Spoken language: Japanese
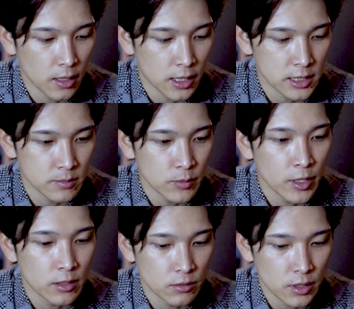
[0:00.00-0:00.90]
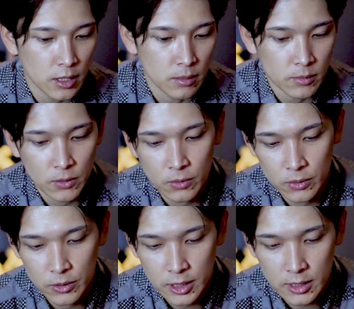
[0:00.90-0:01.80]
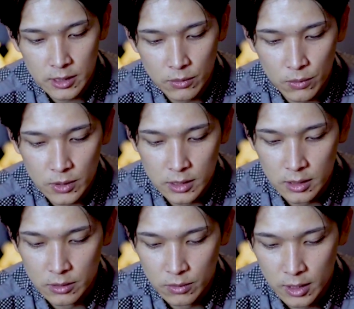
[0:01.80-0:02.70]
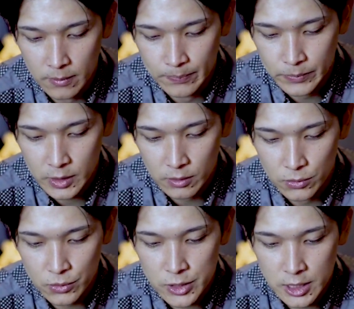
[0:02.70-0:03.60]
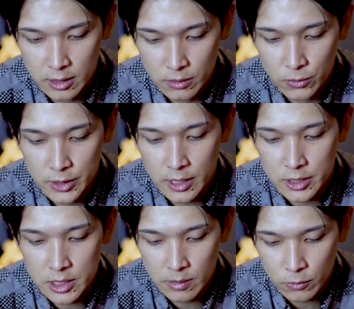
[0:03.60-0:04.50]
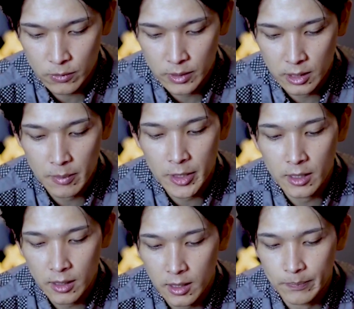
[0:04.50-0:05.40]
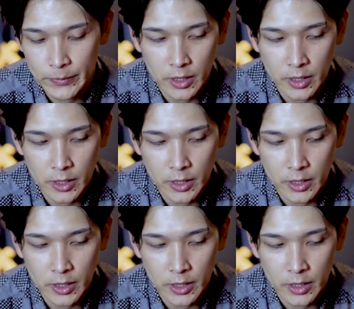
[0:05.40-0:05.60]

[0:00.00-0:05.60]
厚みもあるので、まあ、こういう平たいところだったりとかに落としたり置いたりしても画面が、